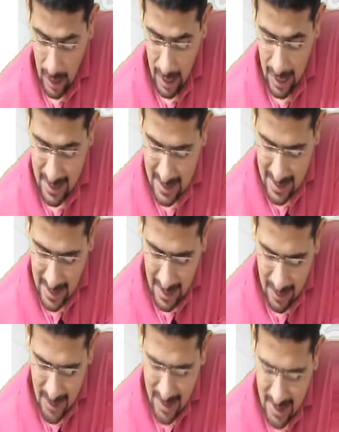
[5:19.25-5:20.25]

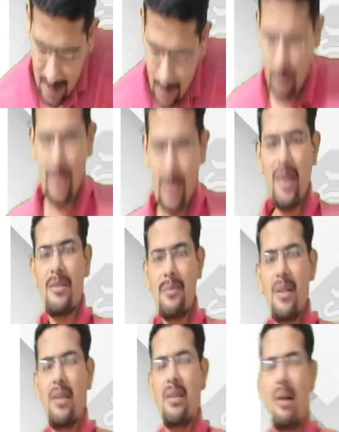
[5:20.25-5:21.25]
हज़ार में से दो लोग गए
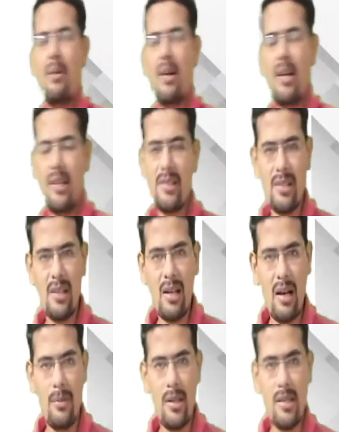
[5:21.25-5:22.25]
इसमें इतना बड़ा टेंशन का
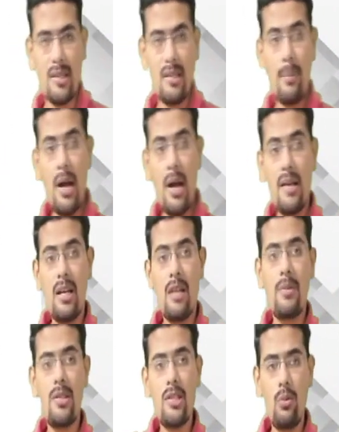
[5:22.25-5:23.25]
काम नहीं सर यहाँ पे हज़ार
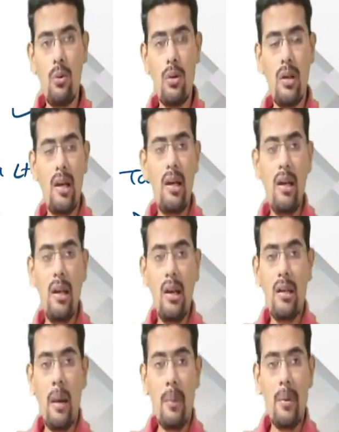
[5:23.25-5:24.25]
में से दो लोग गए
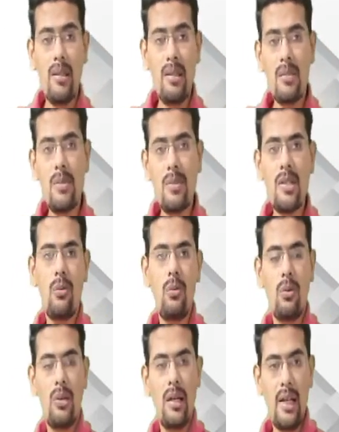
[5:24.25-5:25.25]
यहाँ पे दस में से दो
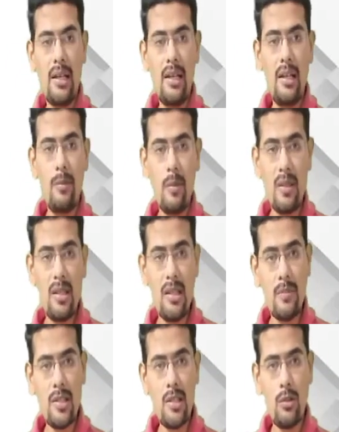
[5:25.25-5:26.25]
लोग गए टाटा लिमिटेड में
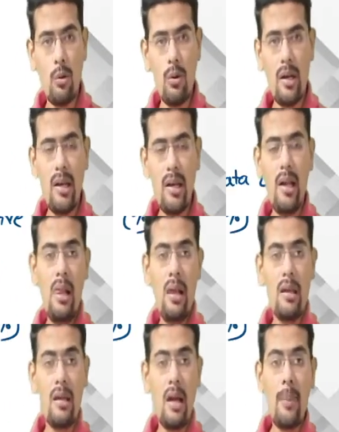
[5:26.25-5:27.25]
दस में से दो लोग गए
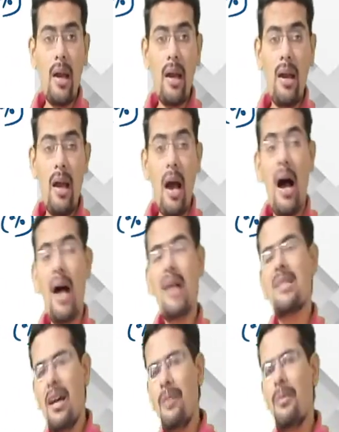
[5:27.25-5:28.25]
यहाँ पे
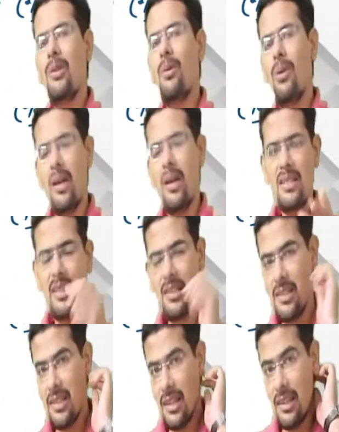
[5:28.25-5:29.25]
हज़ार में दो लोग गए सर
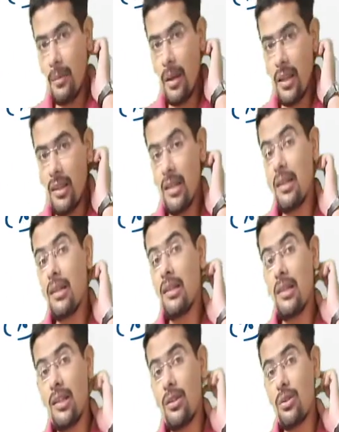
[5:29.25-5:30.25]
टेंशन की इतनी बात नहीं
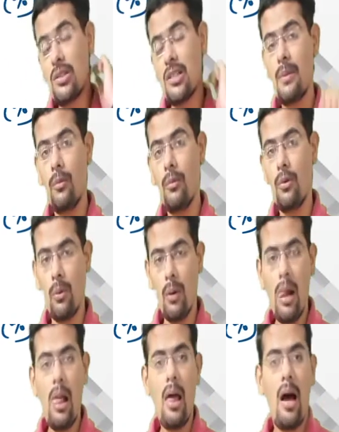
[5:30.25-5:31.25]
यही तो चीज़ मैं बोल रहा हूँ
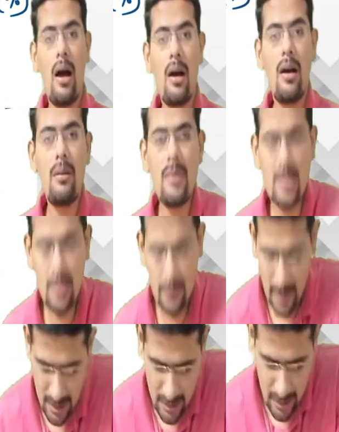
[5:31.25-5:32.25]
अगर मैं सिर्फ
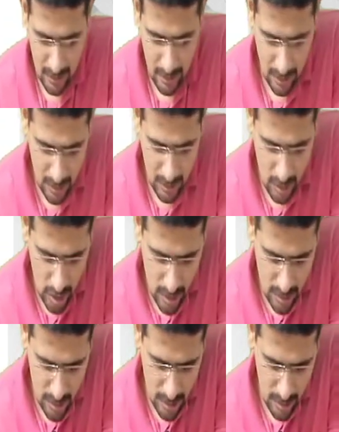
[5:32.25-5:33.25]
ऐसा देखता ना कि
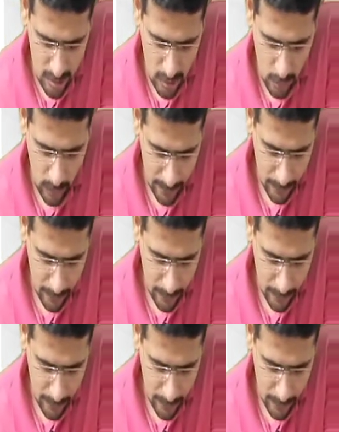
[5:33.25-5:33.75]
चेंज कितने से हुआ